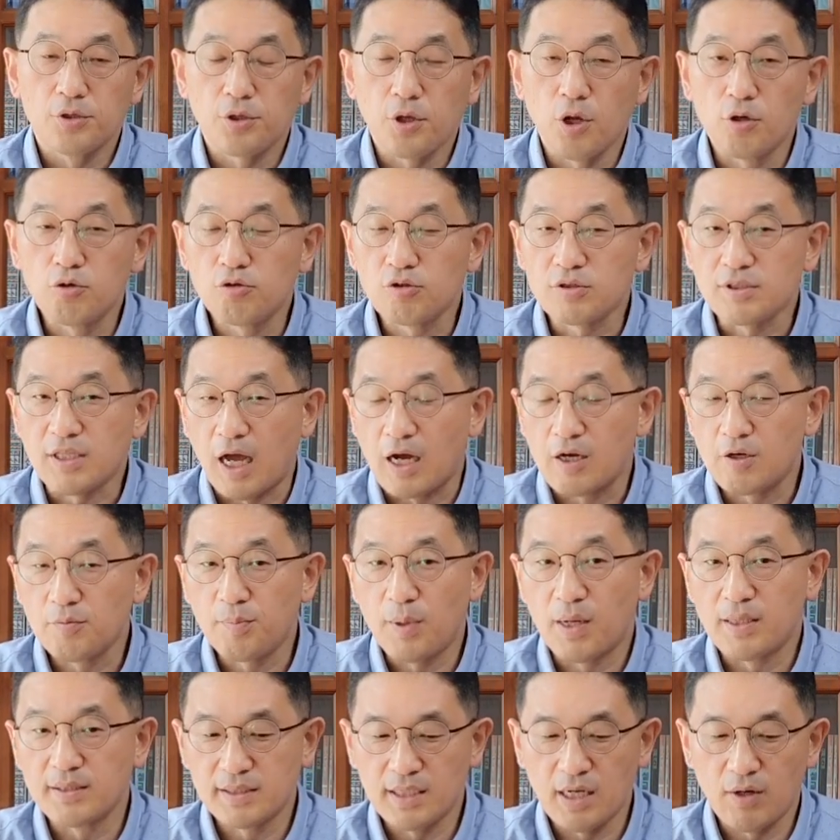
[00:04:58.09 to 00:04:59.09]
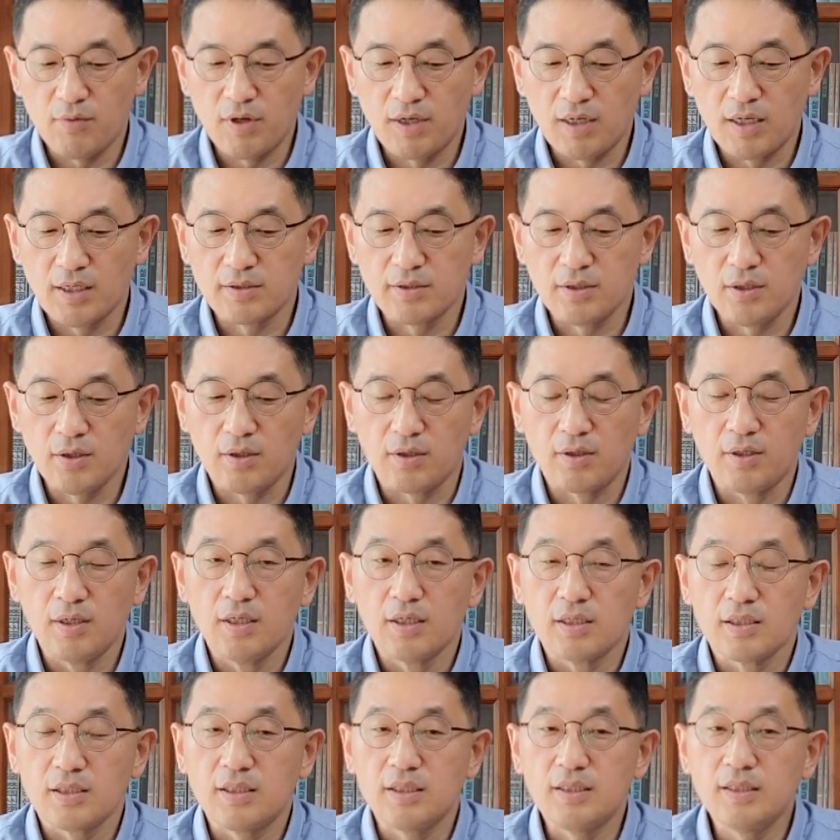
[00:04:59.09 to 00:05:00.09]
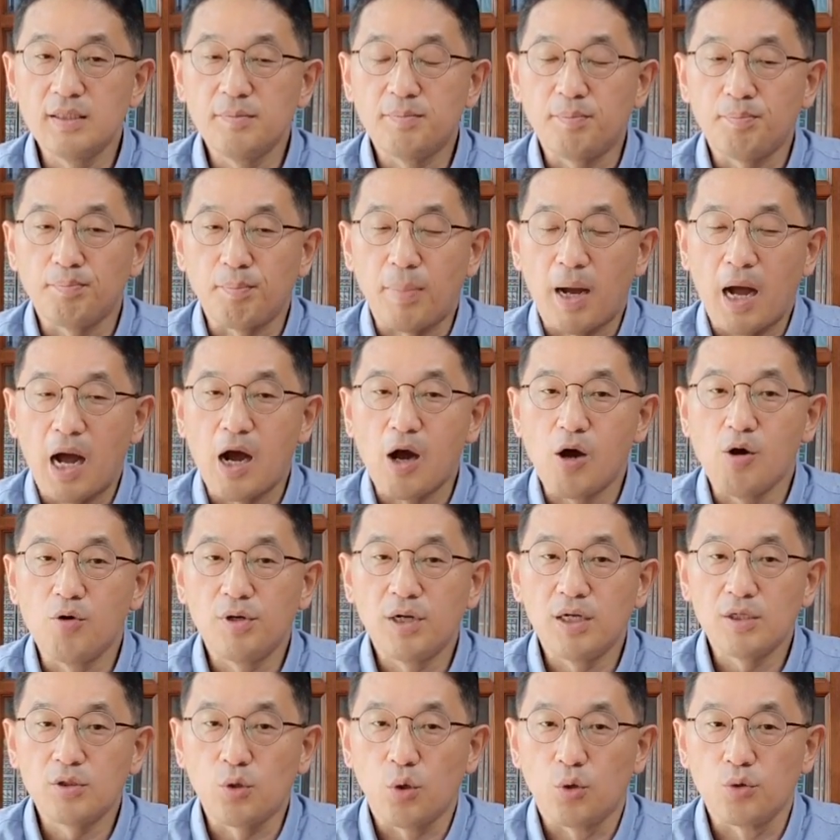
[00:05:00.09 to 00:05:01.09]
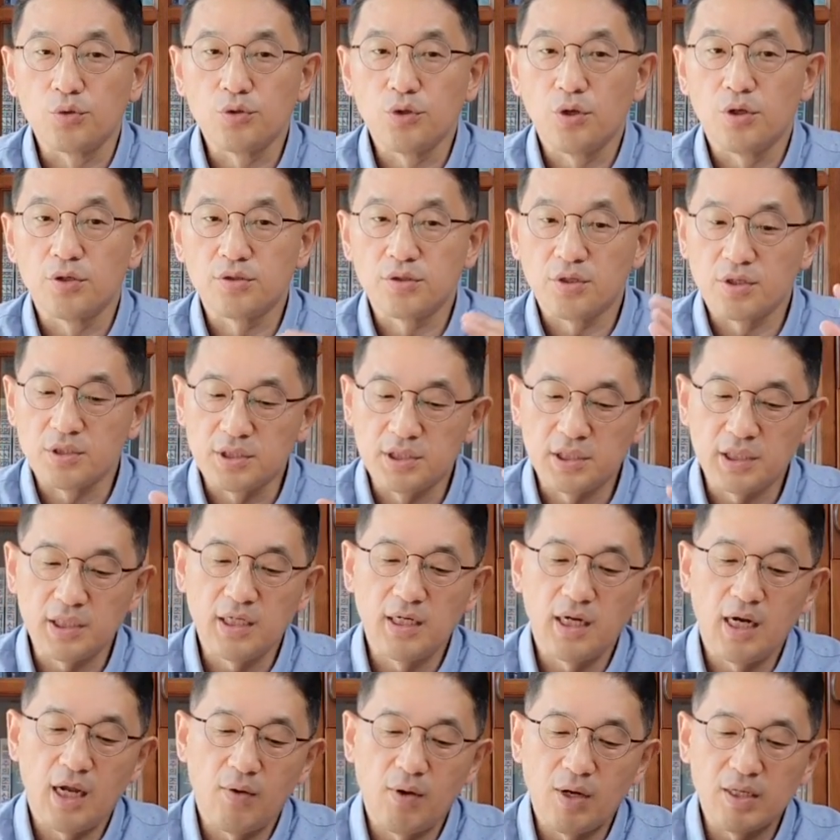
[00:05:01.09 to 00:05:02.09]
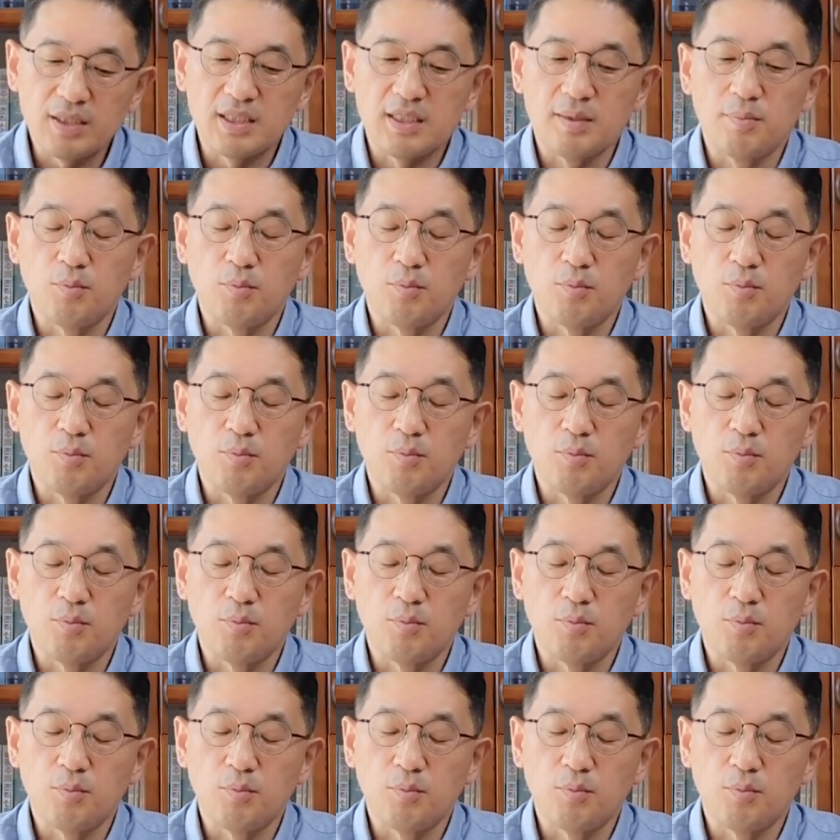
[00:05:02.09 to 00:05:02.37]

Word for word: 결국 다급한 상황에서 그 바울의 동료였던 신라와